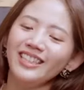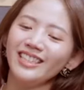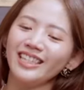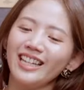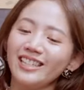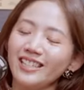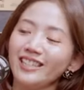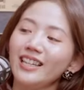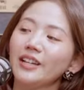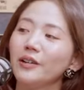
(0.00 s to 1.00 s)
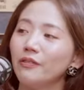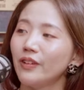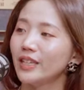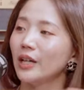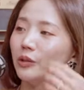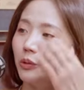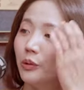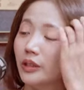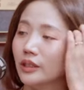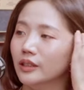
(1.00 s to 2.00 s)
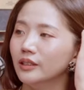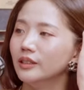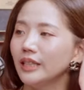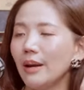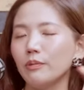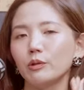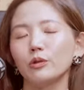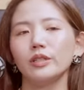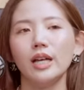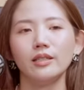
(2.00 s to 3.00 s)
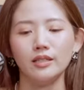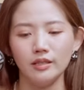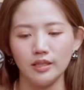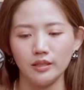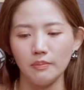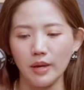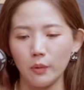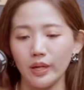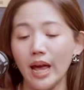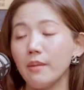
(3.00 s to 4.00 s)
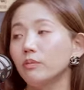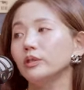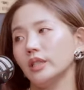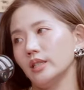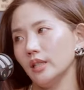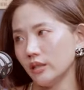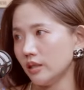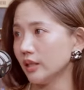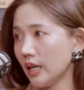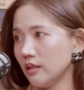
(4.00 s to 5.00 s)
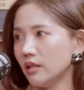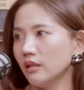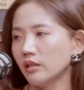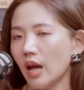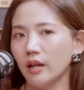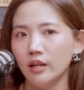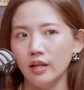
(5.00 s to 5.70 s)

以，其颜色上也有非常多的。那比如说，像是其实玫瑰，它也不仅仅是颜色上。